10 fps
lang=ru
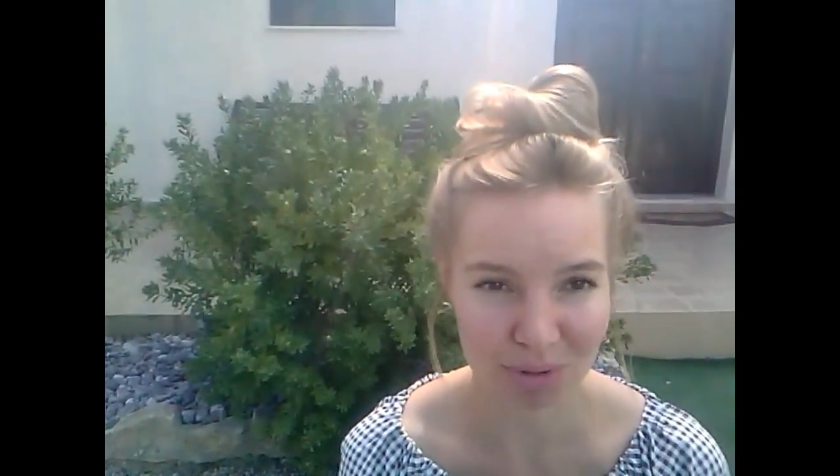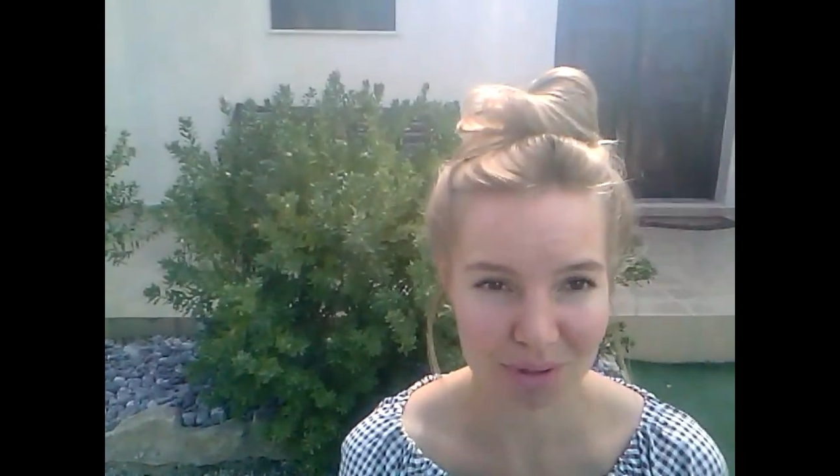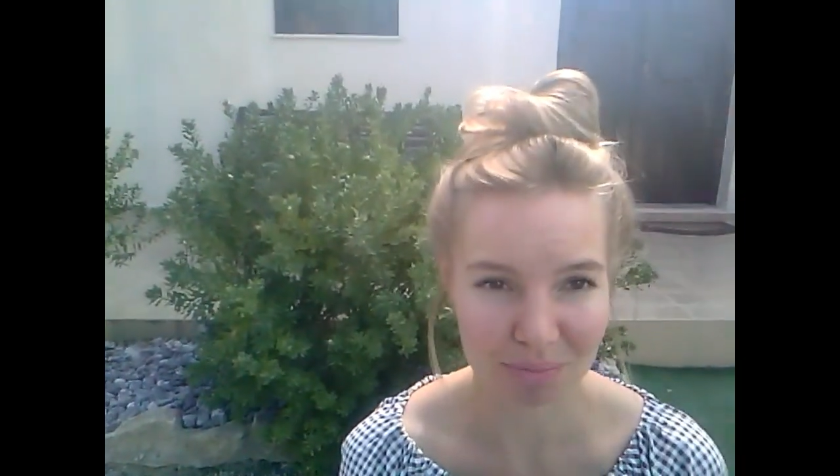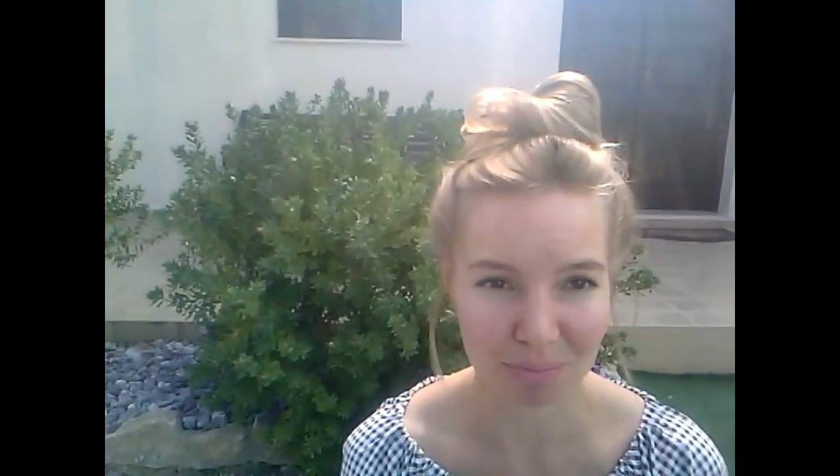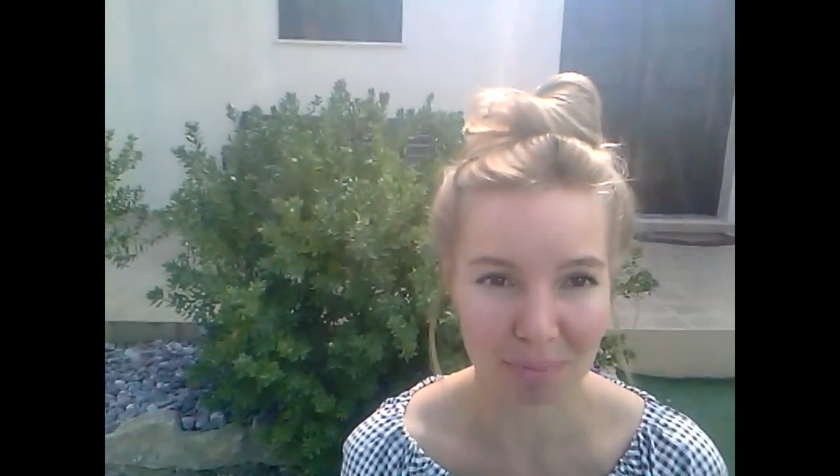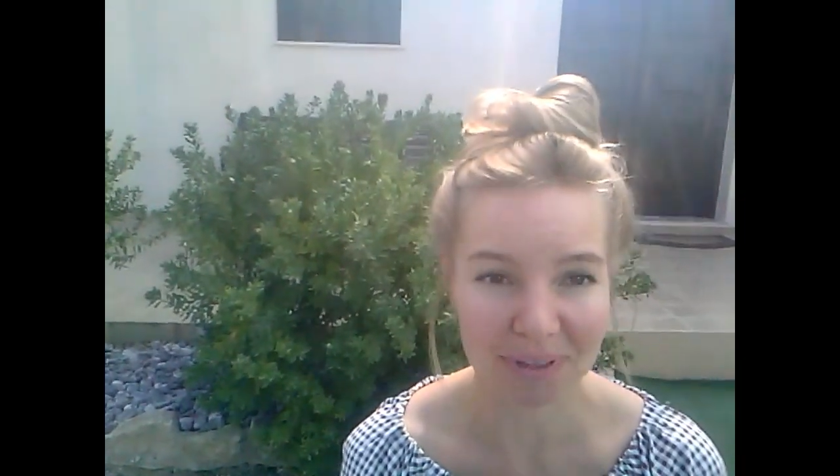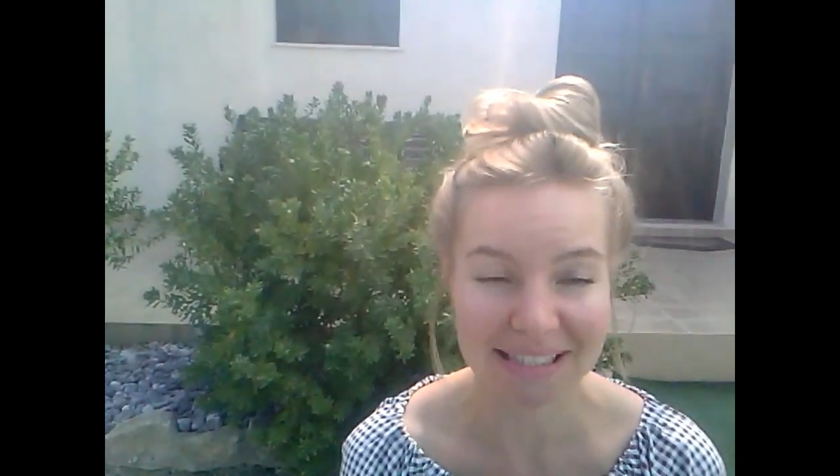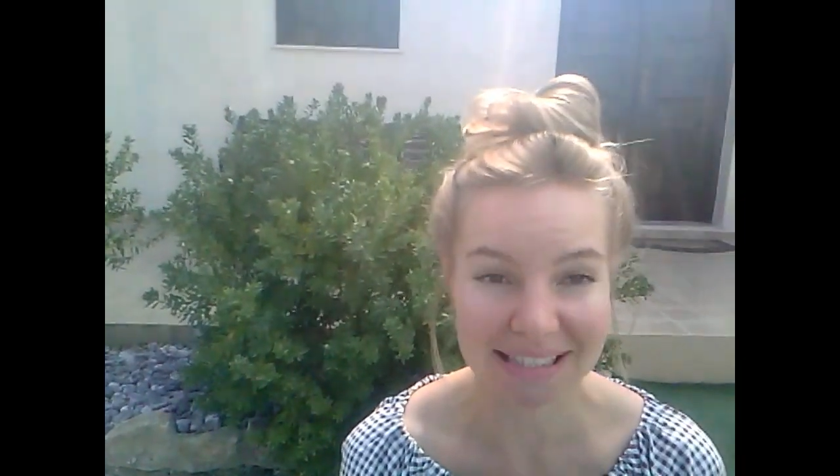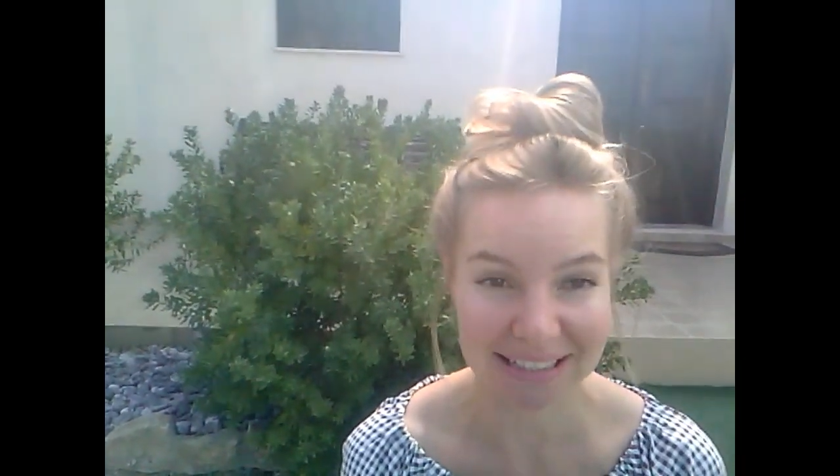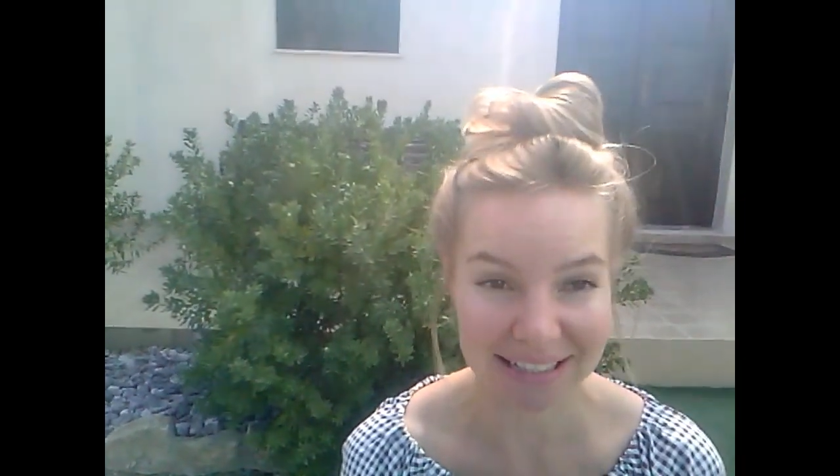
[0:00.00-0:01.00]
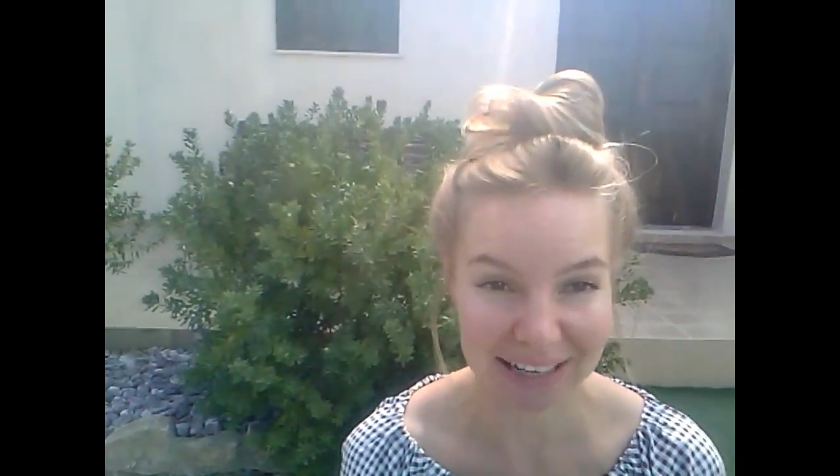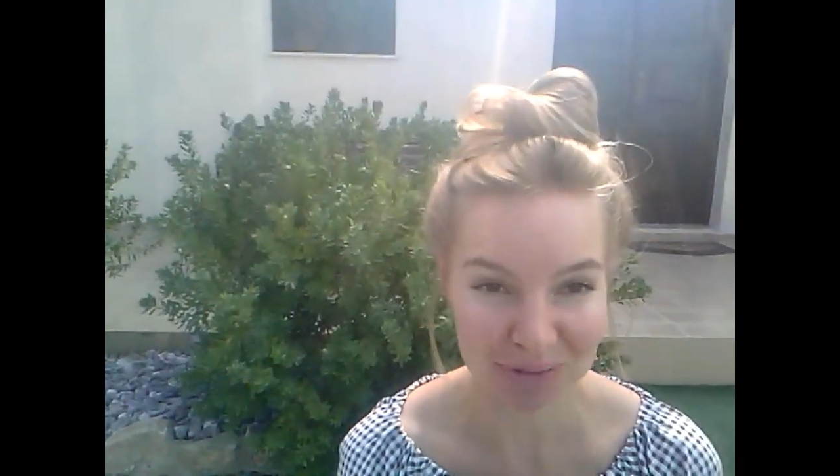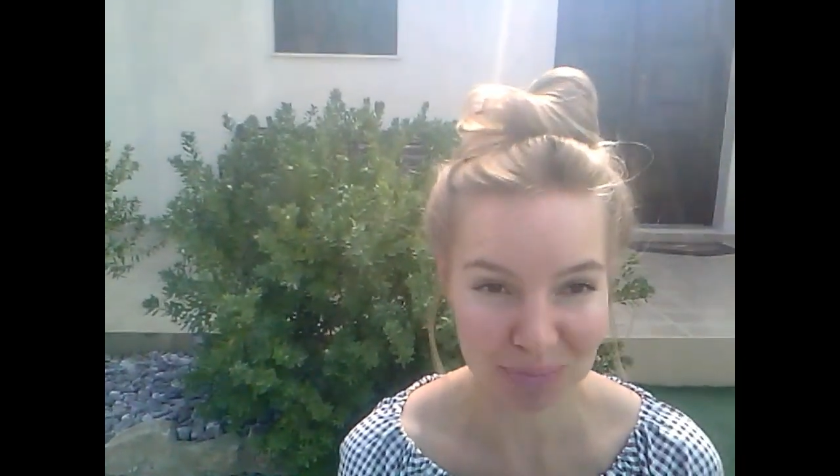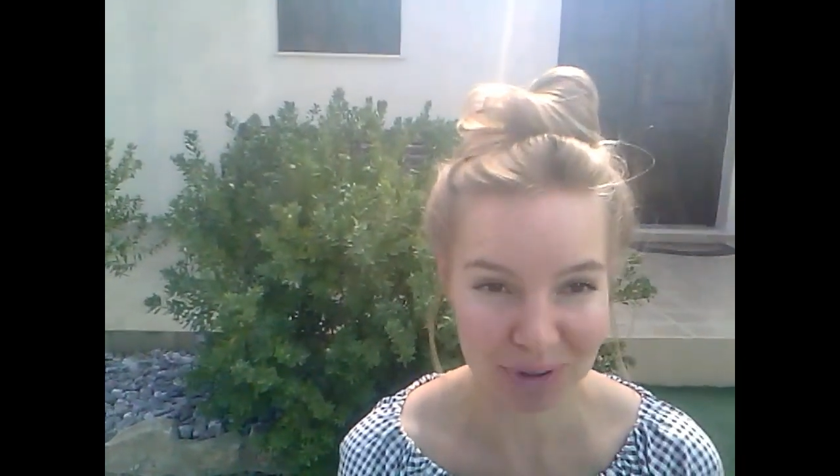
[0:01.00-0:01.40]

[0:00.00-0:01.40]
будем подстригать,